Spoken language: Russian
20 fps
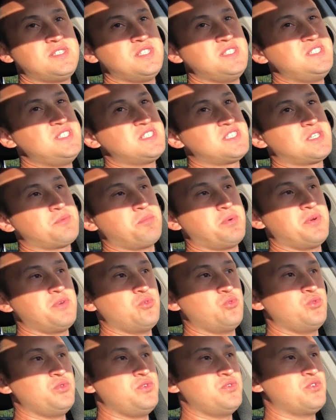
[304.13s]
диски
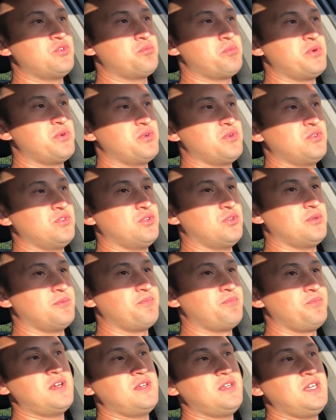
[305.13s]
у него ПЛО.
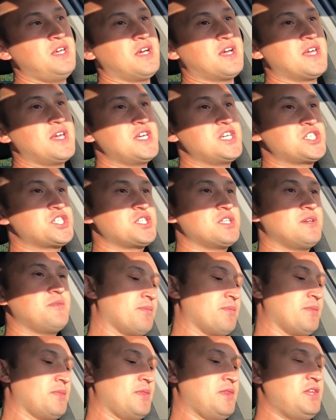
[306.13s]
Я, конечно,
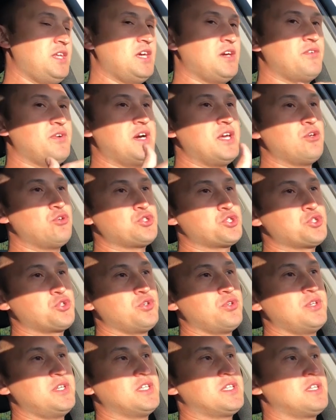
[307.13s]
не говорю, что
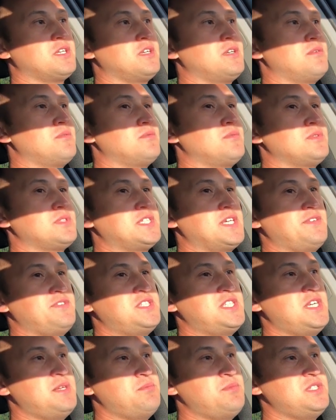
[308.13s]
это со
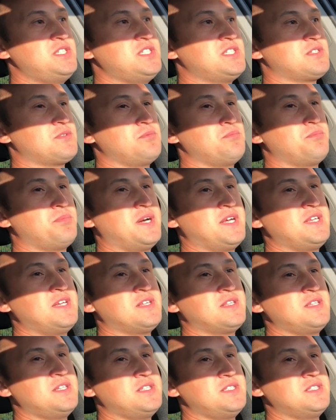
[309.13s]
всеми дисками,
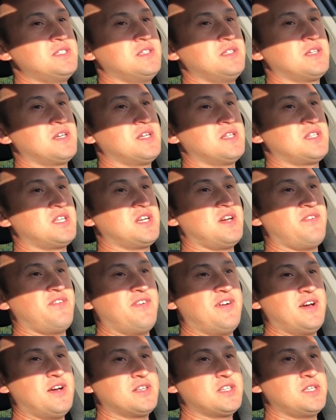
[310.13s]
понятное дело,
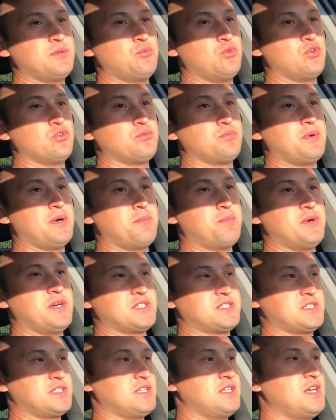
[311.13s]
контрафакты могут
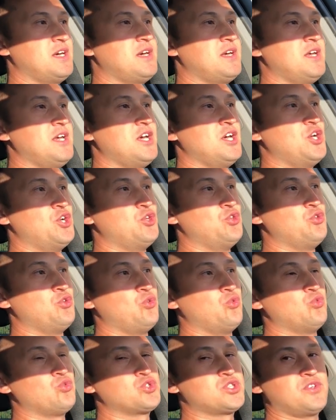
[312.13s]
попасться, да, но
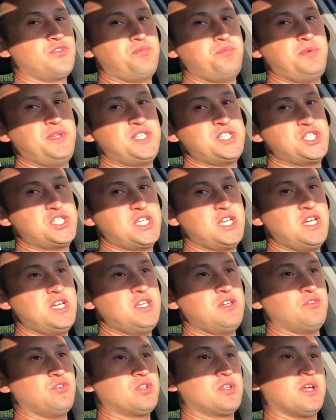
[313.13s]
уже
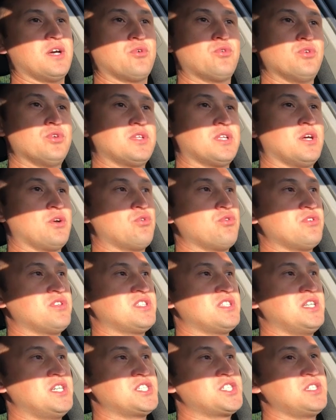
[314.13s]
впечатление вот какое-то такое
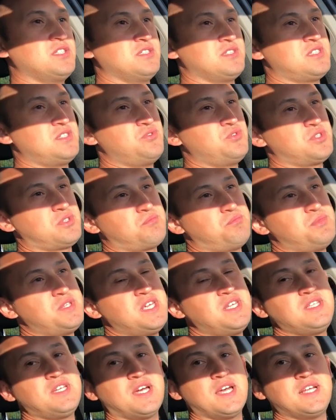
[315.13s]
сложилось. И вот мне
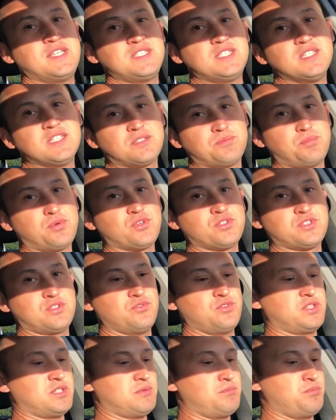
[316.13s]
не хотелось просто
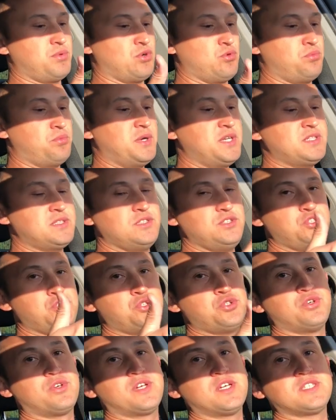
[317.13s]
вот покупать
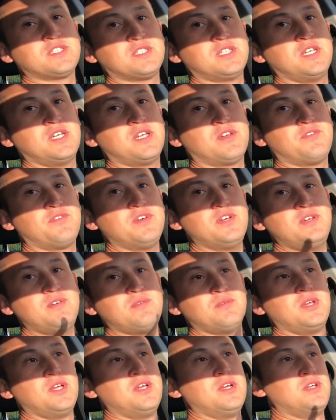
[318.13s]
еще раз ТРВ,
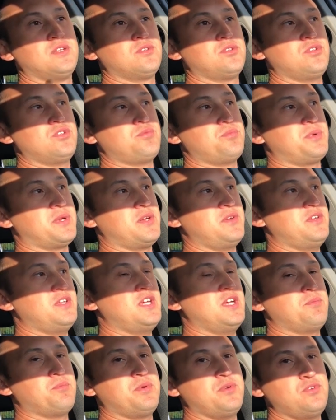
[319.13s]
то есть
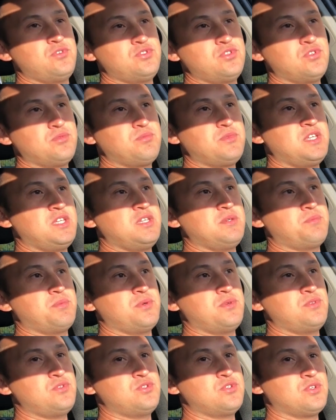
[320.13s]
проверять, повезет мне, не
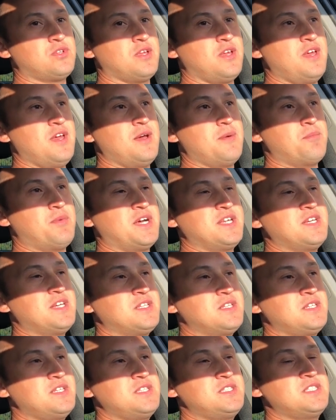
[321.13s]
повезет.
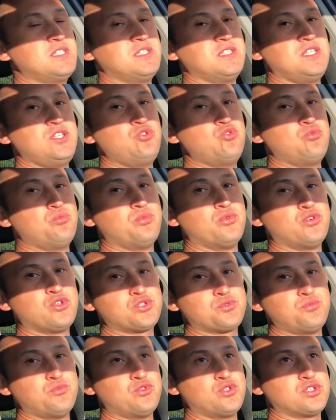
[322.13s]
Понятное дело, и у Bosch
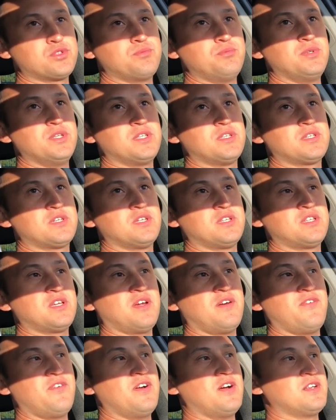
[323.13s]
может быть
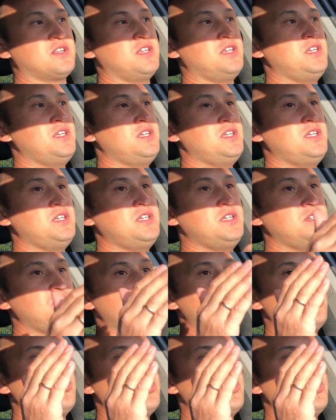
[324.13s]
контрафакт, и у